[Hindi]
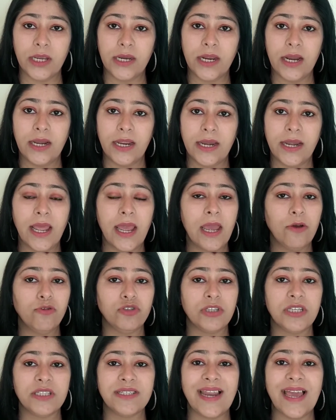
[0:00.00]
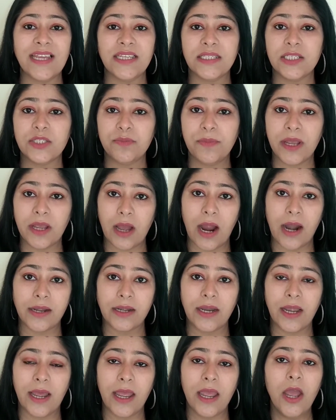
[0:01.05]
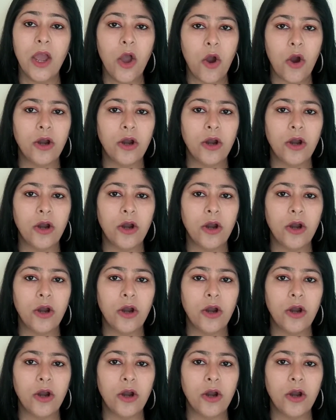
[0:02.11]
खीरा लेना है उसे स्लाइसेस में काटना है